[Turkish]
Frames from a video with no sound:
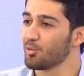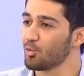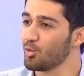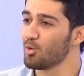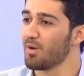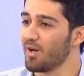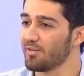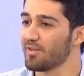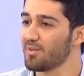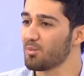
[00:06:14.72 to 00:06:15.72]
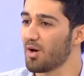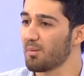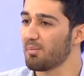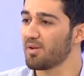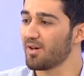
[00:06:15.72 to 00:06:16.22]
Resulüm Hazreti
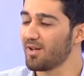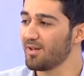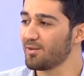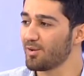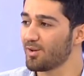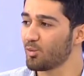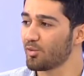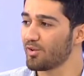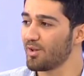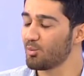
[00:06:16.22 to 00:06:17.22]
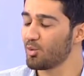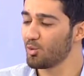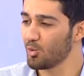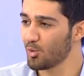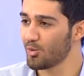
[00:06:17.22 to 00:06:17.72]
Muhammed aleyhissalatu vesselam
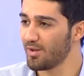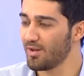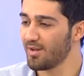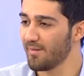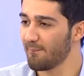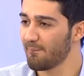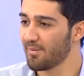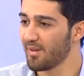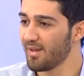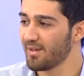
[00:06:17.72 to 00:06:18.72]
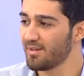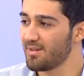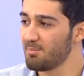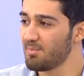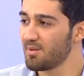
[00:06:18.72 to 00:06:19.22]
buyuruyor ki
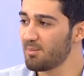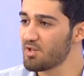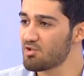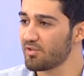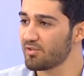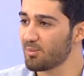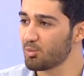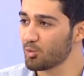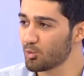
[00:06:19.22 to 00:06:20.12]
kim bir mecliste